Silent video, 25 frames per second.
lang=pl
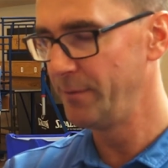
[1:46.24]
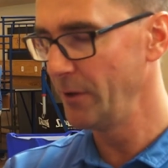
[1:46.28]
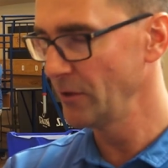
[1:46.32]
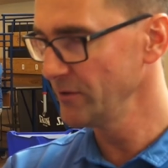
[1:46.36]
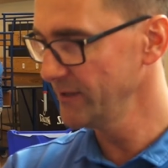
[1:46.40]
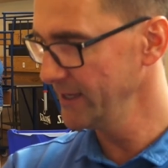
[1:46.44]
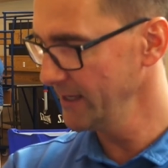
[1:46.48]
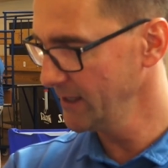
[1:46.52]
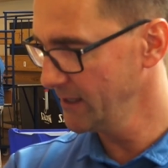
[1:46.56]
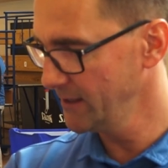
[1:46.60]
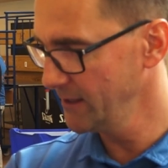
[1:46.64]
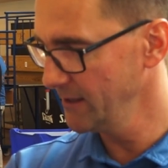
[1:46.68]

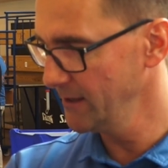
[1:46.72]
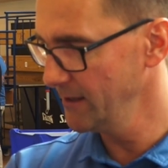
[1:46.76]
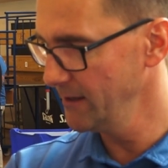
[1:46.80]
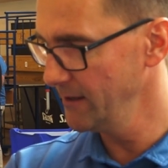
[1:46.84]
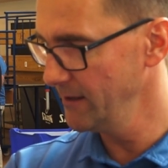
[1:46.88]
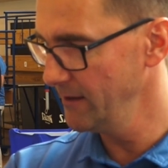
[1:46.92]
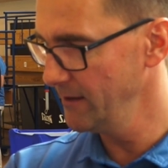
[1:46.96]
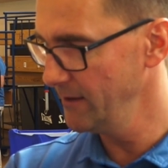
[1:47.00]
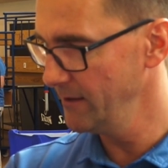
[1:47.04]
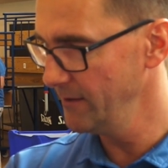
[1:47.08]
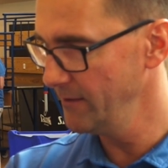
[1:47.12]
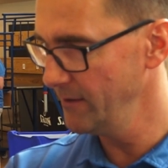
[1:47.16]
piątek e,
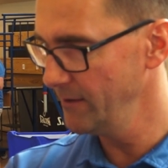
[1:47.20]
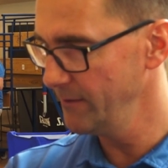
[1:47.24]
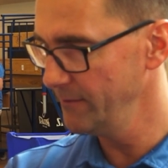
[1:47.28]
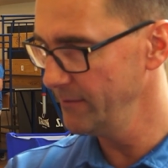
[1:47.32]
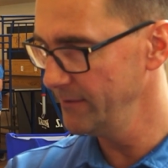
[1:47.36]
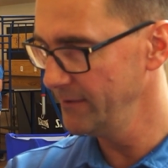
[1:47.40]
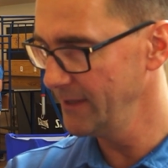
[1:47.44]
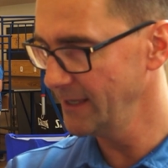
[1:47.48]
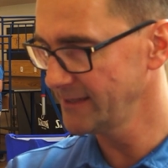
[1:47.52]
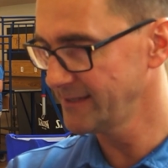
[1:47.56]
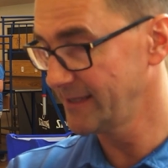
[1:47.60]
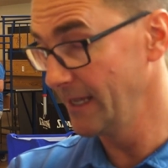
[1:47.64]

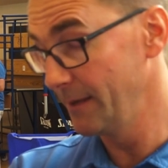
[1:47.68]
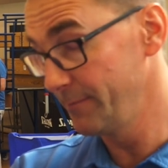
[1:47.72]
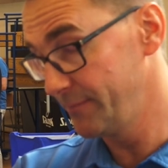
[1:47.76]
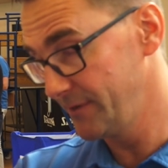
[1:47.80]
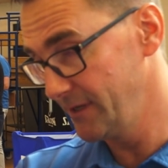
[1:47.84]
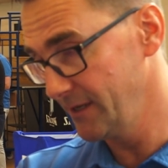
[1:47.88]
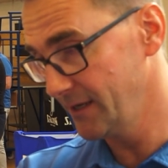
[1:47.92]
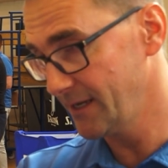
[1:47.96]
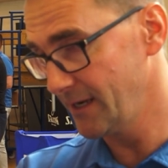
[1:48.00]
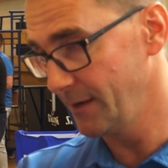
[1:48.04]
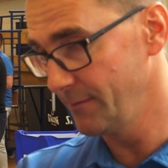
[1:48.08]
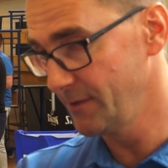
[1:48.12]

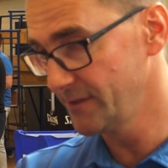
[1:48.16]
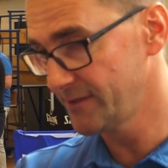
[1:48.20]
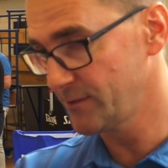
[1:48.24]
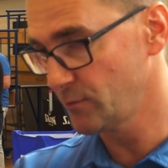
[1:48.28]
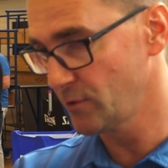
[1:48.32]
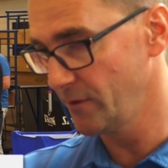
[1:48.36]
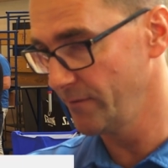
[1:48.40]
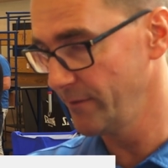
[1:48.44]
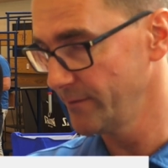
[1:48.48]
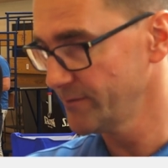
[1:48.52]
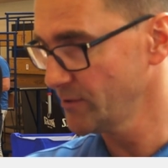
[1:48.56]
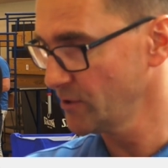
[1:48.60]
następny gramy z
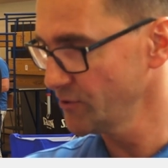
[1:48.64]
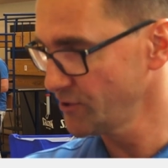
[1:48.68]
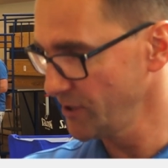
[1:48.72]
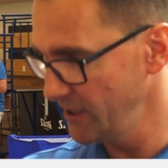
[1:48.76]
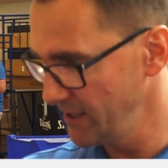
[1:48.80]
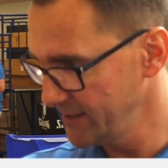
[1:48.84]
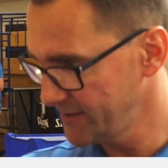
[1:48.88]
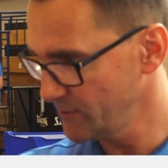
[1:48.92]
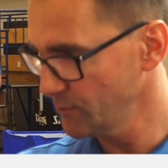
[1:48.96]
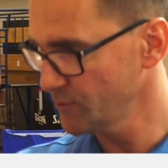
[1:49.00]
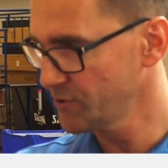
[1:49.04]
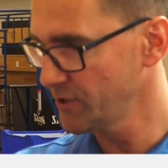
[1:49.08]
Turowem
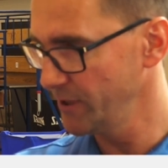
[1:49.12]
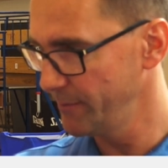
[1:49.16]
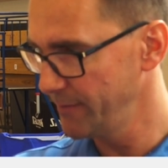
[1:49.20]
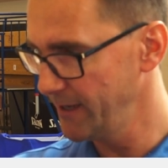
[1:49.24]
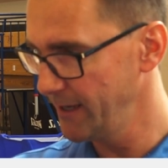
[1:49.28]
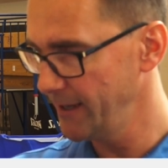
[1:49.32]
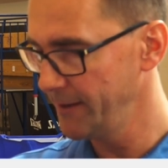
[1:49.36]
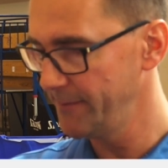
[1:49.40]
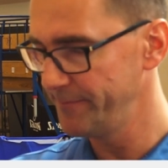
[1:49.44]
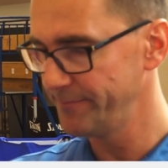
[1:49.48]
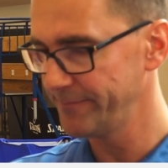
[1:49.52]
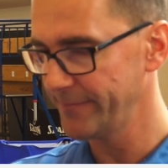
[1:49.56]
Zgorzelec u
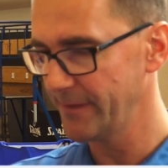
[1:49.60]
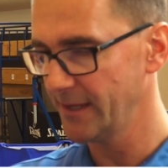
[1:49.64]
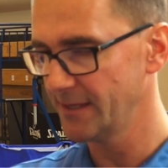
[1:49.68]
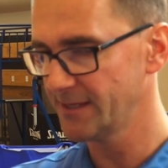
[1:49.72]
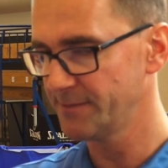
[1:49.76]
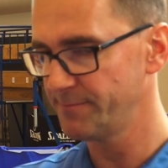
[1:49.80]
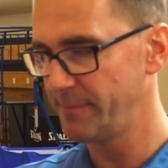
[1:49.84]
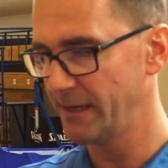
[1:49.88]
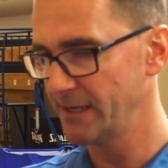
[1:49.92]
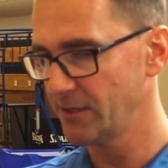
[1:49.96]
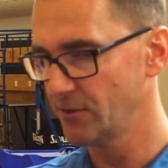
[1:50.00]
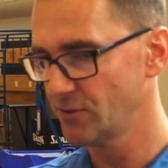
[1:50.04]
siebie,
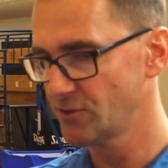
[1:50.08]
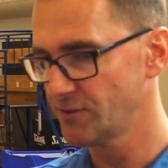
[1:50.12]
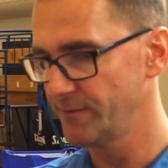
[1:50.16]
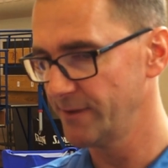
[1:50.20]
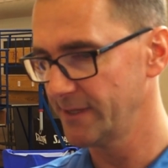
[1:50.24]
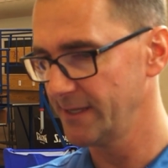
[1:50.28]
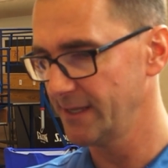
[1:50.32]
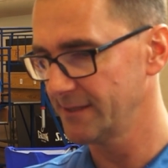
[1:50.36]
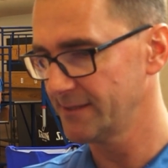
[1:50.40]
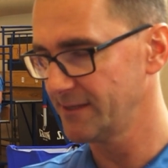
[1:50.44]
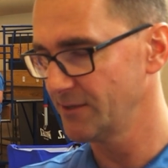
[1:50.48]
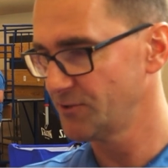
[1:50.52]
sparing o
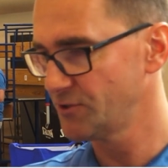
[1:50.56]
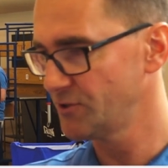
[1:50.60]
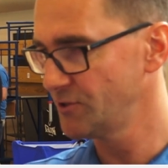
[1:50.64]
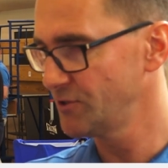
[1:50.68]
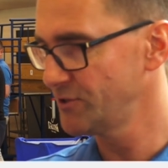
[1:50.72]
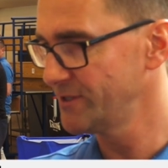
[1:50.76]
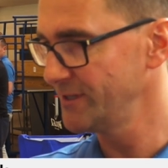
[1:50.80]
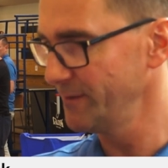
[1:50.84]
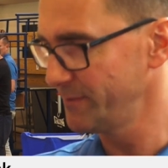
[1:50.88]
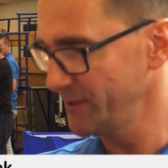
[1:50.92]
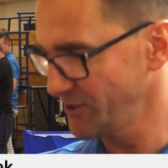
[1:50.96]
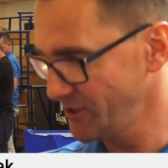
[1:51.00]
19.30,
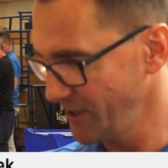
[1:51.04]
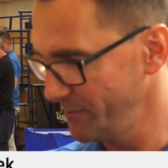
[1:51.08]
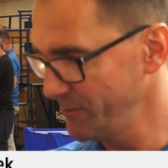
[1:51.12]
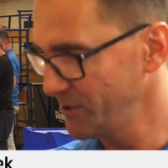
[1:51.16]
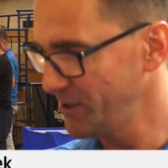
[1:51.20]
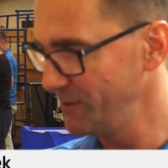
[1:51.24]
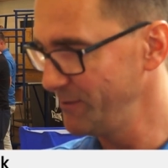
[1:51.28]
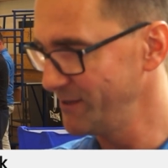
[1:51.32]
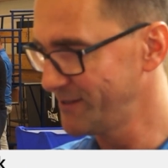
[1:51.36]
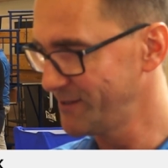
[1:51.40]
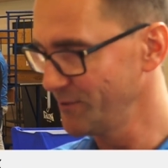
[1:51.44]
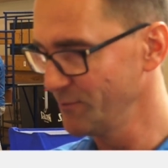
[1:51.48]
zapraszamy
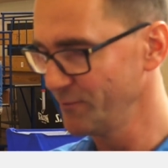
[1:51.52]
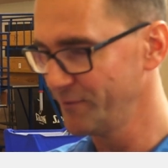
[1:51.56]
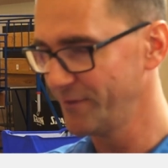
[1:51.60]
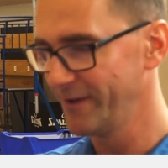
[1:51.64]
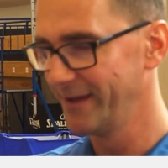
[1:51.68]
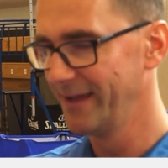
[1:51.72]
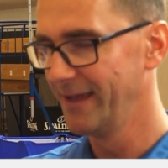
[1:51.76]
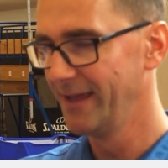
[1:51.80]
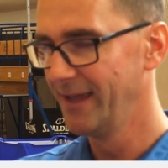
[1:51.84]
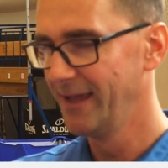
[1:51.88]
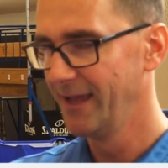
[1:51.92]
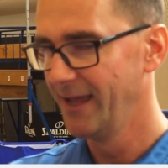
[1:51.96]
kibiców.
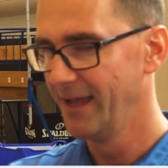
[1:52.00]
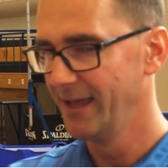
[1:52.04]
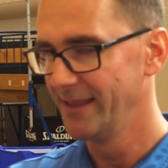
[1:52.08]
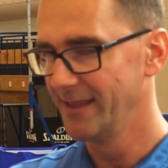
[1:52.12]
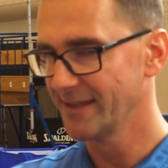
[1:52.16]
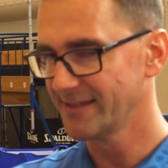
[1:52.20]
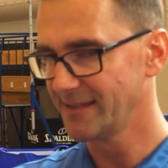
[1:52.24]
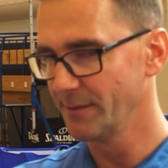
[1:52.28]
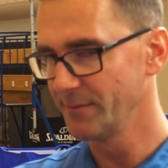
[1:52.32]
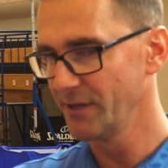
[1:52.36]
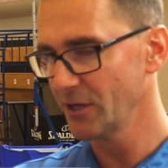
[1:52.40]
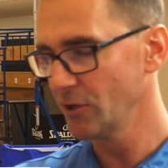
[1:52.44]

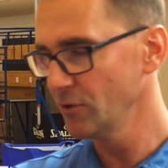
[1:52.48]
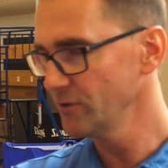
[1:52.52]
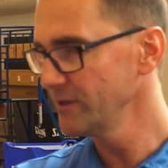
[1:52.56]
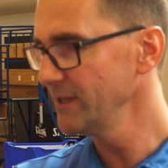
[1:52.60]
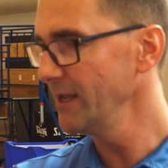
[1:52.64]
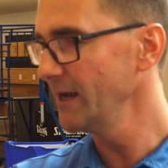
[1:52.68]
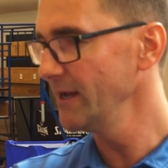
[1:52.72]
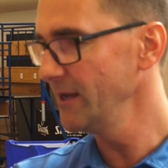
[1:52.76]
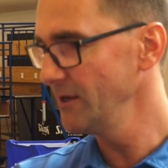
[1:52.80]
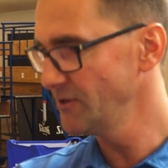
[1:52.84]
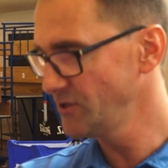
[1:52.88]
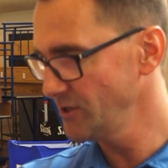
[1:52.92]
Następnego
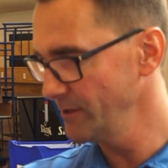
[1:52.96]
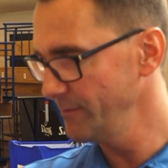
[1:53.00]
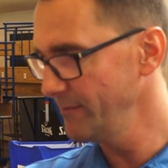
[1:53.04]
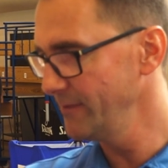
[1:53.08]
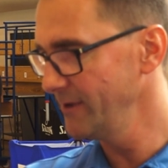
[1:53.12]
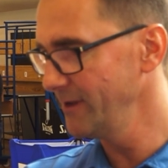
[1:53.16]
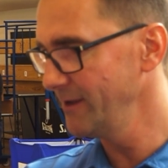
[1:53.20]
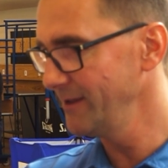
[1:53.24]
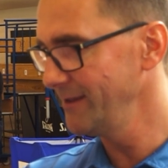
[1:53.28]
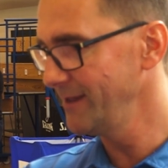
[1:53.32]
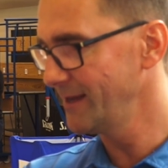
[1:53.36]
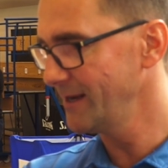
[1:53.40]
dnia
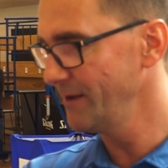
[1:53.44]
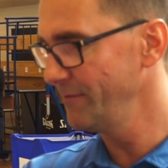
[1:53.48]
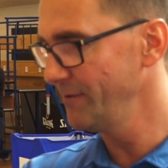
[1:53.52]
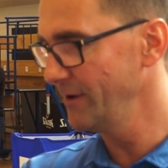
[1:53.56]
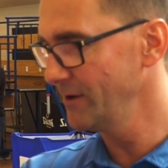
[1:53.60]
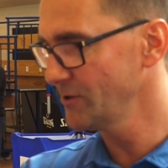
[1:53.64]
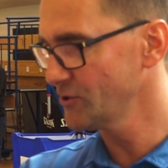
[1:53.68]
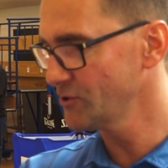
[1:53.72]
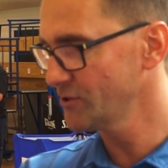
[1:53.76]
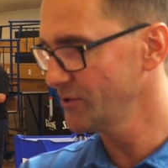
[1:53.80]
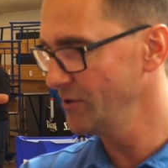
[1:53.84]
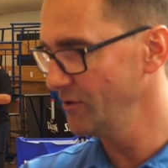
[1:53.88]
jedziemy na
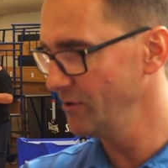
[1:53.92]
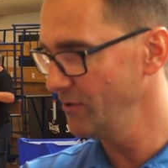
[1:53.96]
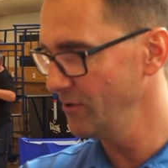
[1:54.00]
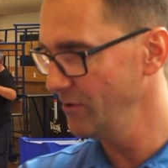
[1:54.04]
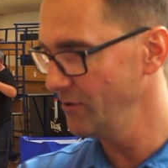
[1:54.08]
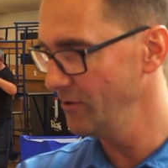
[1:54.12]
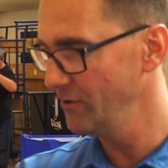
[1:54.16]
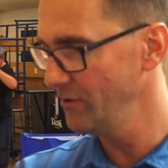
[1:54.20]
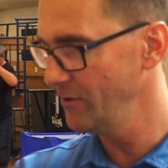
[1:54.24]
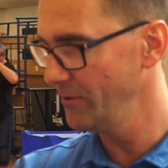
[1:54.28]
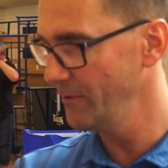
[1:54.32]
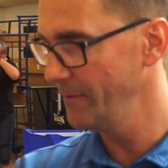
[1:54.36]
rewanż
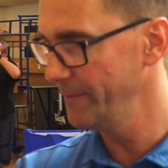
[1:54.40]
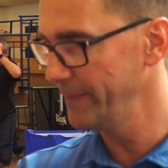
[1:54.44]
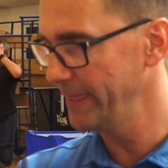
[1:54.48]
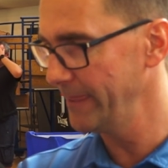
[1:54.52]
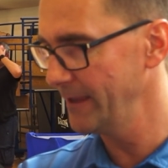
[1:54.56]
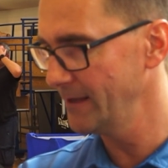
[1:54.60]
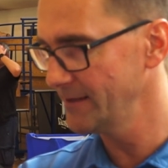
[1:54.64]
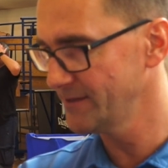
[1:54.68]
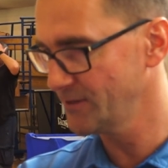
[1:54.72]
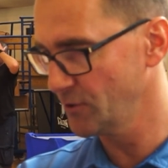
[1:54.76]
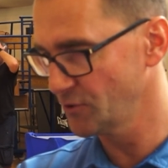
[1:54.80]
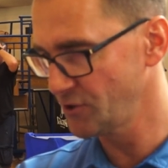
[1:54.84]
do
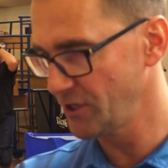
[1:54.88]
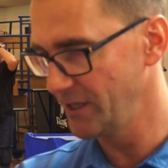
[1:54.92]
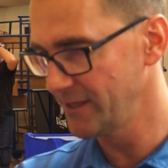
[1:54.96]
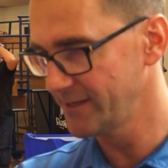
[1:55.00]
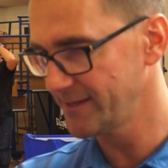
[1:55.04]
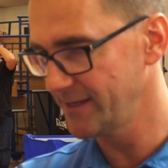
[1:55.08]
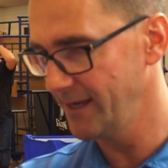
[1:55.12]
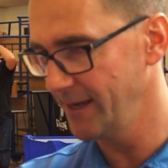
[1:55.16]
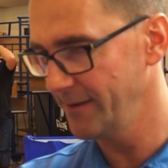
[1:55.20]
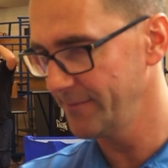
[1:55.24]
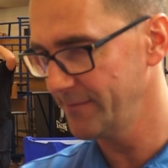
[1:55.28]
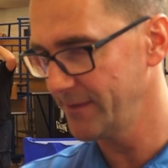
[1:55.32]
e,
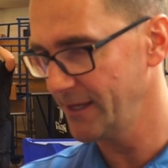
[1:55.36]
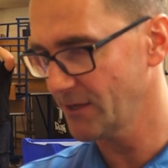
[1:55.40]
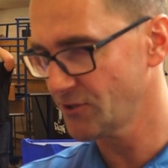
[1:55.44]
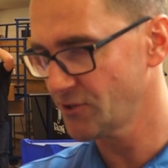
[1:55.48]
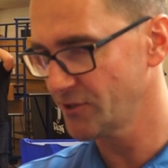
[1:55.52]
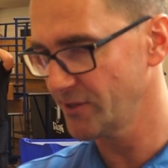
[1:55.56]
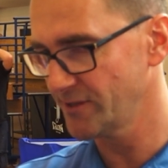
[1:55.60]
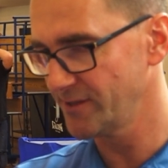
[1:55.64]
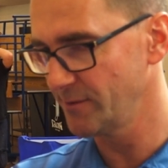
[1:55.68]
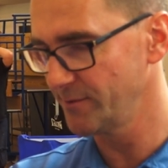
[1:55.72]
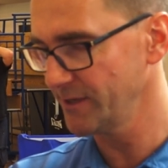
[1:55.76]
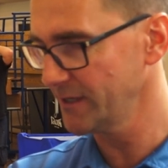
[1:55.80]
Zgorzelca, także
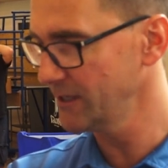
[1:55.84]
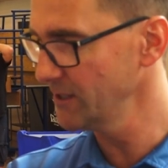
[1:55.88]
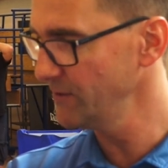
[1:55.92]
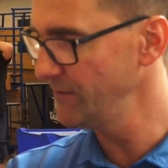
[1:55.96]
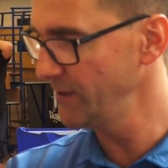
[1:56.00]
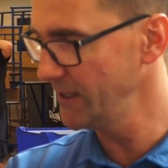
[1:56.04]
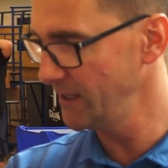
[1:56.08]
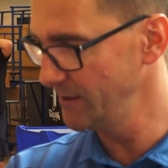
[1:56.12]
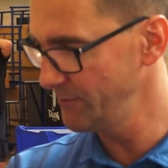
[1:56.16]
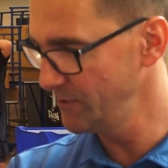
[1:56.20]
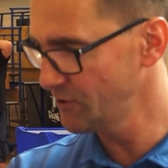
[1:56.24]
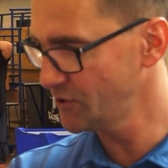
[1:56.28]
to są takie dwa
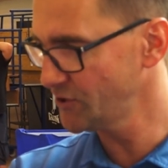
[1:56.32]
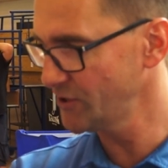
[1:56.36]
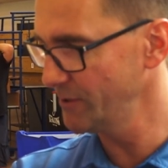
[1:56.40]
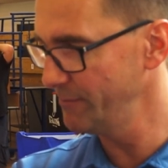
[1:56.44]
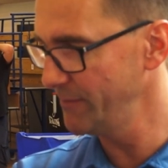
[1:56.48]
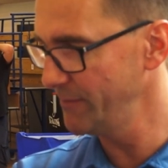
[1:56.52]
najbliższe